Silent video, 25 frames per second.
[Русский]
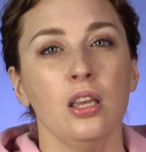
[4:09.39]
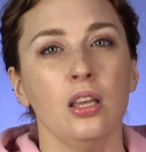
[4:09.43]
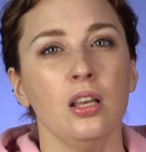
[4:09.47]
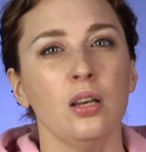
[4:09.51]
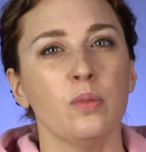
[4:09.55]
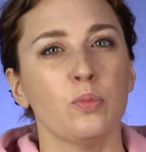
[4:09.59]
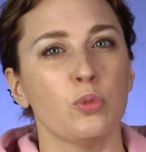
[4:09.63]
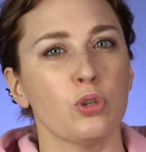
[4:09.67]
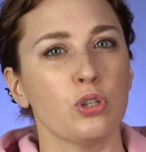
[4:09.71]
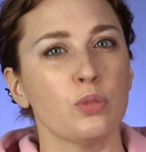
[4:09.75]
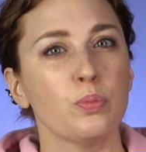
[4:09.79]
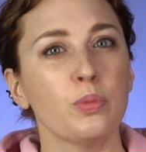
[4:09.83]

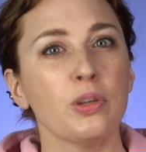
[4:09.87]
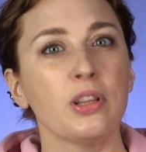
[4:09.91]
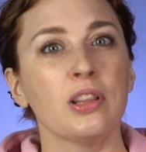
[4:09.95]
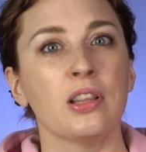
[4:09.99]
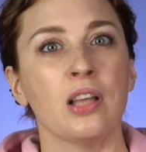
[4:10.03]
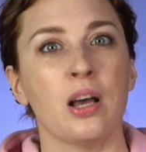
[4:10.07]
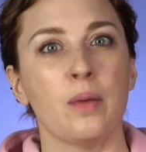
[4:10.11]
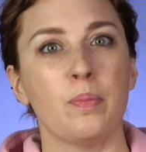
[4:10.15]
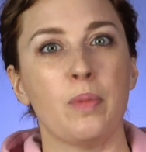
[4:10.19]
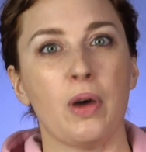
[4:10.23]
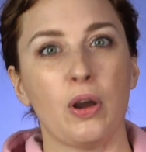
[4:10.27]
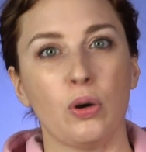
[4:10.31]
или, может
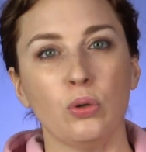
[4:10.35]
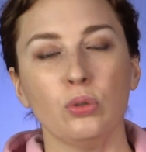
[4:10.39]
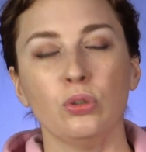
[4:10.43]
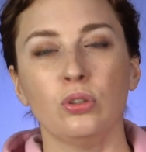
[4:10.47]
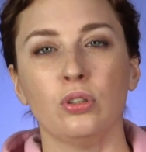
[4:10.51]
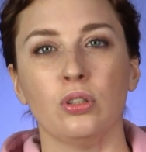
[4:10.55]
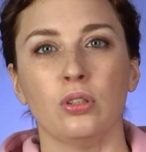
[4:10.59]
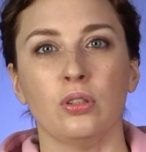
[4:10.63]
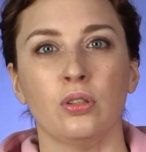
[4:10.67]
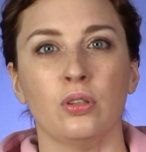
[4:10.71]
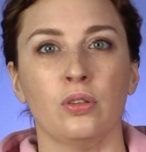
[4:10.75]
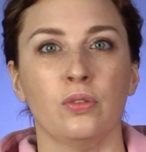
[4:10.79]
быть,
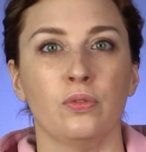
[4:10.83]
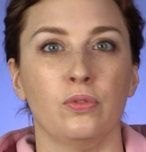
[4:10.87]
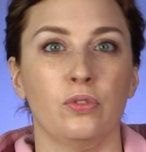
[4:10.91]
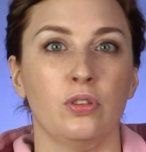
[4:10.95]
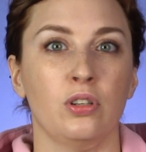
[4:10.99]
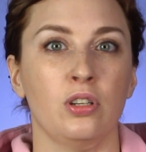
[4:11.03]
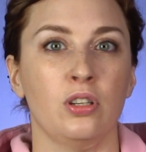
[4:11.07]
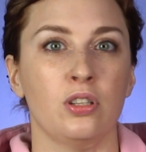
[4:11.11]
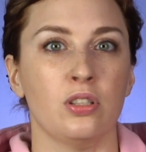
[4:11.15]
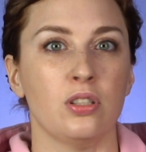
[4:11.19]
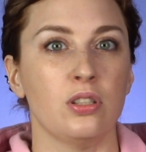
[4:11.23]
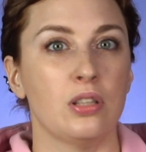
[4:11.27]
наоборот, э,
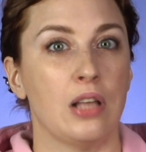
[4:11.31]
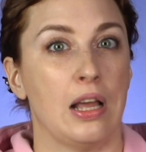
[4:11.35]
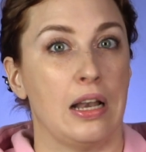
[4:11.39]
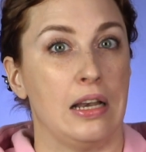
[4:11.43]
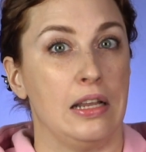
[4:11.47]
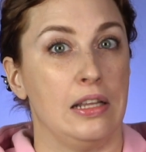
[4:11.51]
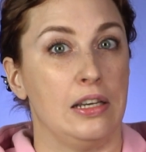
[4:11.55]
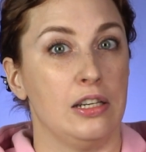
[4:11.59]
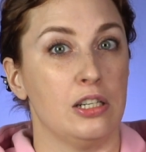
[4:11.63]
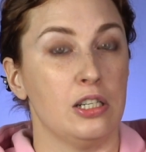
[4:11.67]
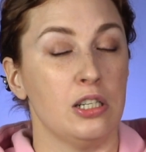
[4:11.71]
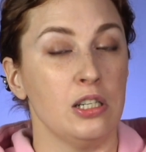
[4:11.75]
вы
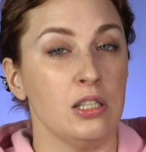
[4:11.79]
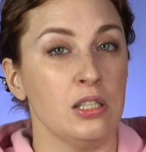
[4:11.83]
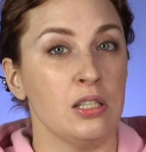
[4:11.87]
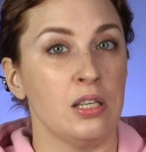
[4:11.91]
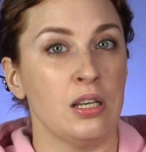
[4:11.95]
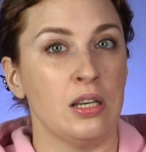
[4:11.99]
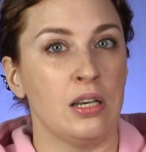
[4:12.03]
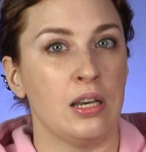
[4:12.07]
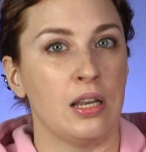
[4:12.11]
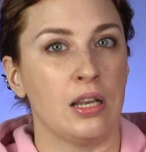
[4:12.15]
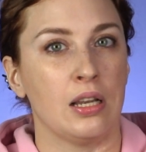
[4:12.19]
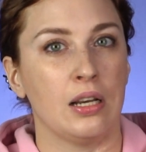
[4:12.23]
стали
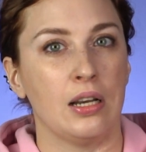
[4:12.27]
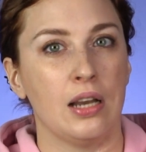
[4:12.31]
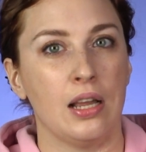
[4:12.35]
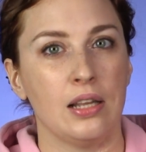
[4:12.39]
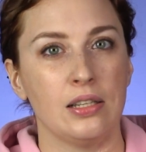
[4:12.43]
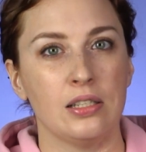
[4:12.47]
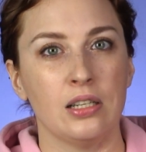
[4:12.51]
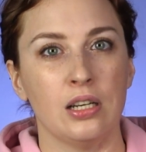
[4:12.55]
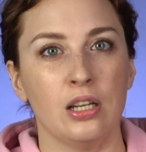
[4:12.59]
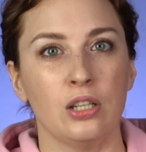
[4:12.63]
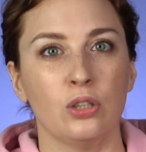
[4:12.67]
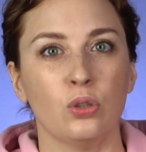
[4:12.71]
решительнее,
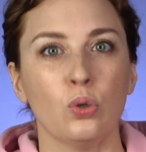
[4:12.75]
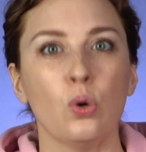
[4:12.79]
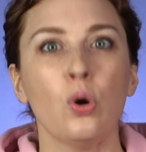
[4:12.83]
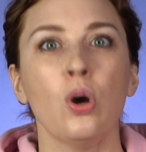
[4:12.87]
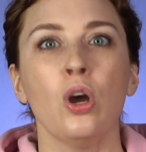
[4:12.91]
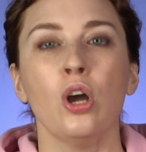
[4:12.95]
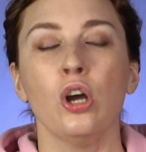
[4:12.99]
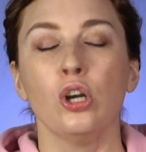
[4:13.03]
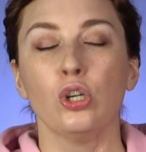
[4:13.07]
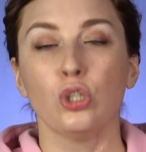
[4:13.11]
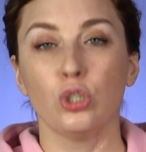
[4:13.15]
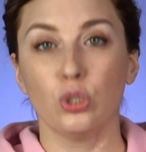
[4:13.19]
глядя на
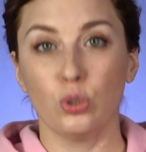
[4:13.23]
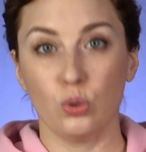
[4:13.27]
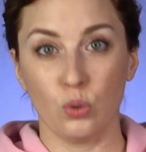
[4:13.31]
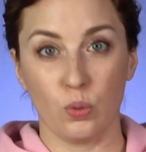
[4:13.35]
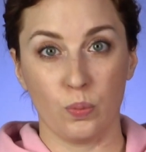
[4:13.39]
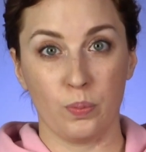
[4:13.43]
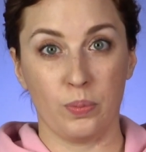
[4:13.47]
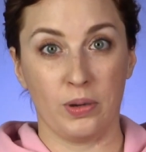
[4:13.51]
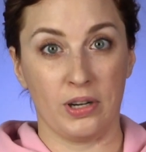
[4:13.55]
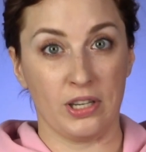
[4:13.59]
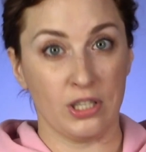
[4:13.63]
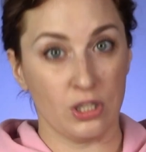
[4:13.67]
то,
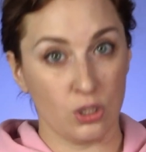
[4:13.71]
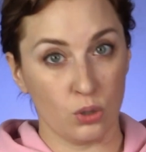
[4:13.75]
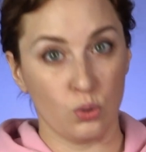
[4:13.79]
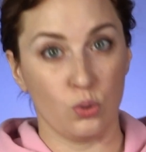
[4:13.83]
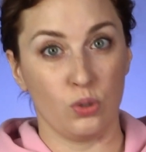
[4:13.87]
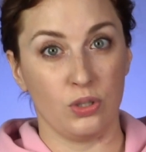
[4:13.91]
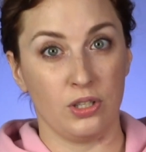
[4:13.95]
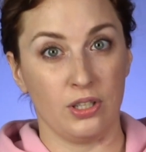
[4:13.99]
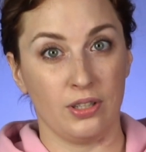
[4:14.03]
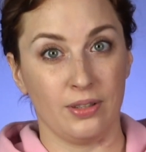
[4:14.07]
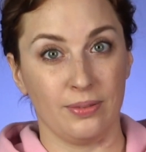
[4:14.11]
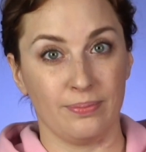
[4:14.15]
что
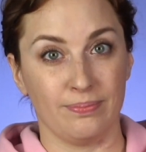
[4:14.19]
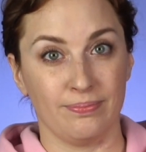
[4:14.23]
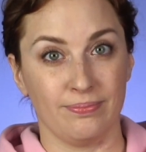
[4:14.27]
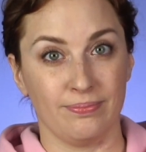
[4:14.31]
происходит.